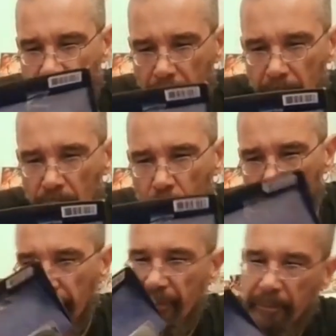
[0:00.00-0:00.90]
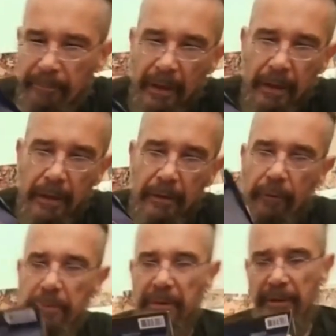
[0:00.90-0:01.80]
Mit Orko zusammen.
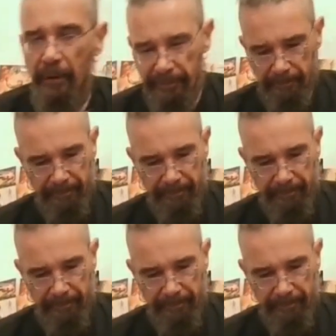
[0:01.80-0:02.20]
Freue ich mich drauf.